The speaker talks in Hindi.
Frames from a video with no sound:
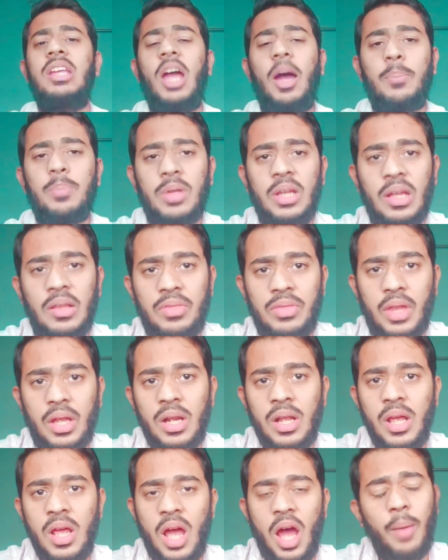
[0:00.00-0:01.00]
जा रही है आपके
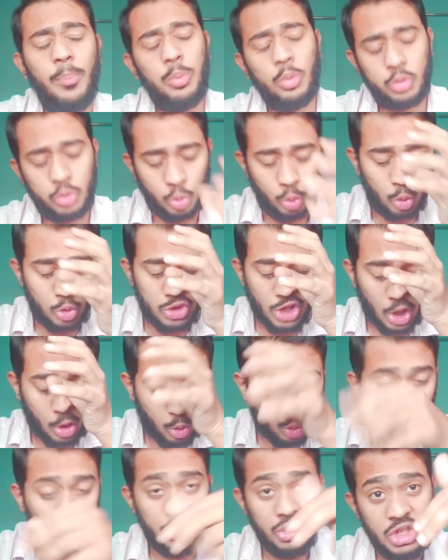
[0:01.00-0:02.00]
अंदर अब उस
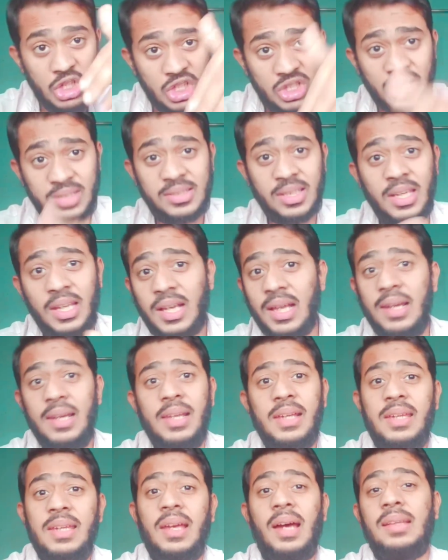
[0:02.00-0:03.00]
ऊर्जा को नीचे से
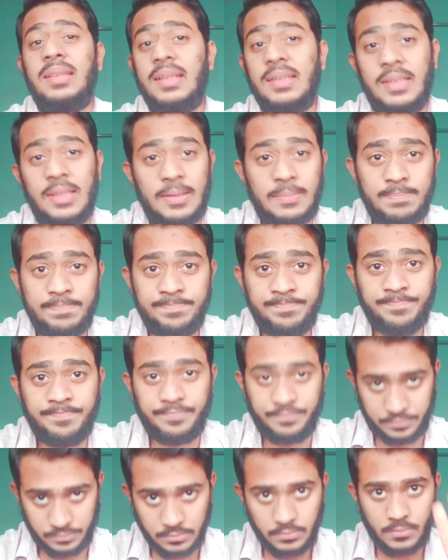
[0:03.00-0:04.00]
निकलने की आदत है
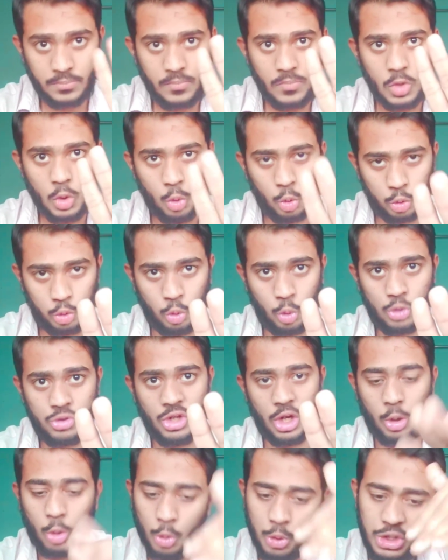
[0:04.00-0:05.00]
उस
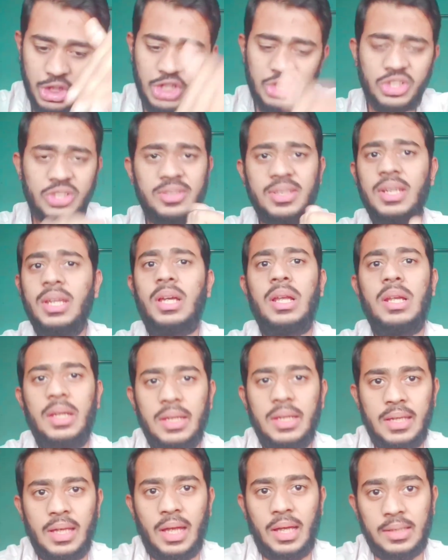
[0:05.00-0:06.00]
ऊर्जा को नीचे से
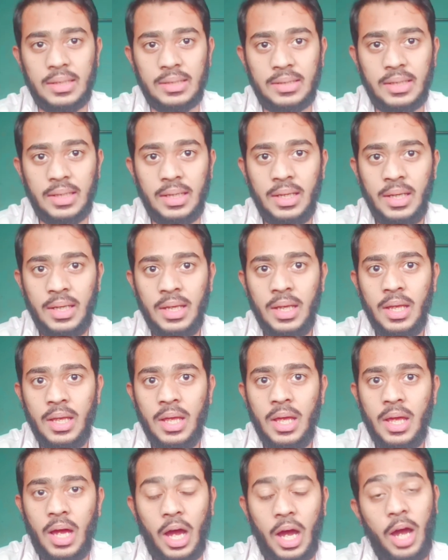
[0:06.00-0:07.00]
निकलने की आदत है
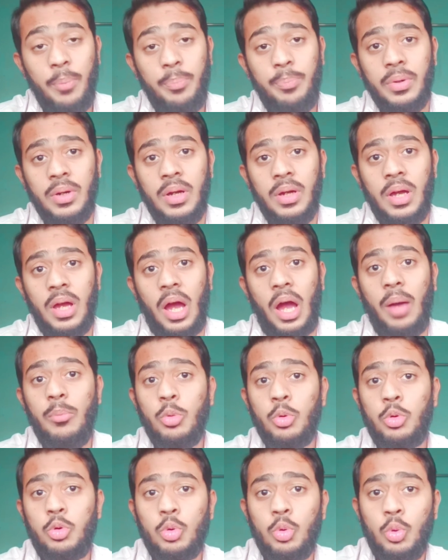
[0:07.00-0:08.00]
अब
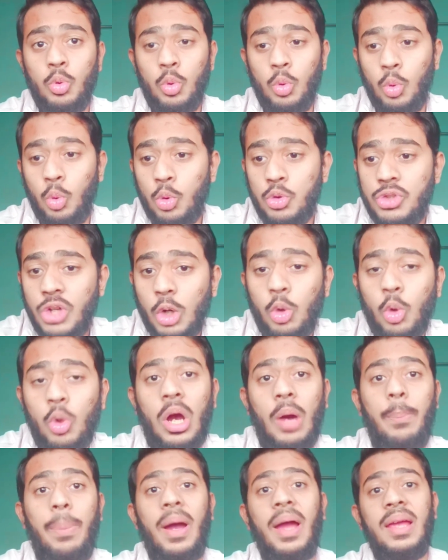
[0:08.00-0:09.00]
हम उस ऊर्जा
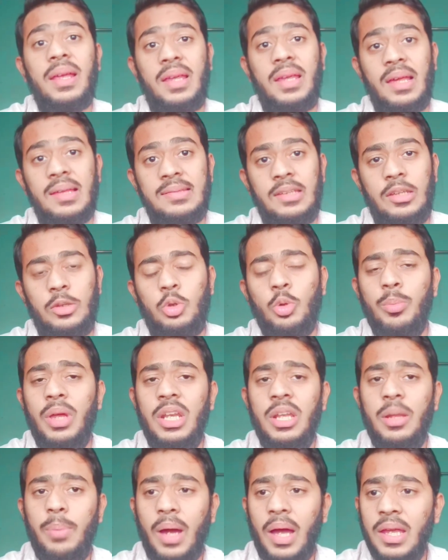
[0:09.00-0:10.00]
को खपाएं कैसे
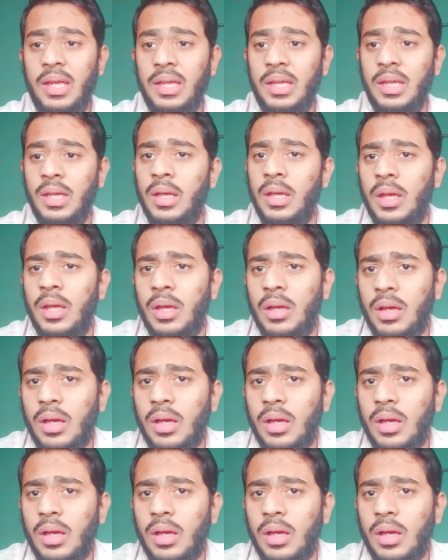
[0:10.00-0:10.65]
तो मेरे भाई